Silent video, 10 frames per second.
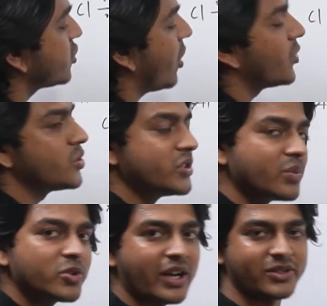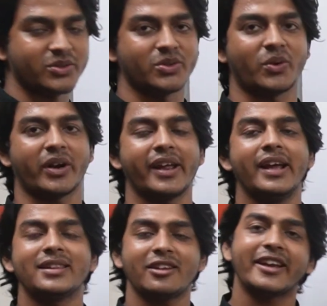সমযোজির মতো আচরণ করে
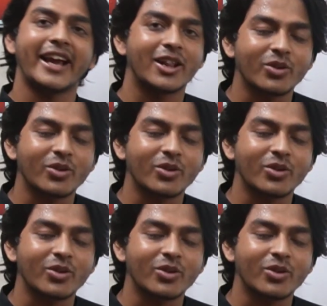তাহলে খেয়াল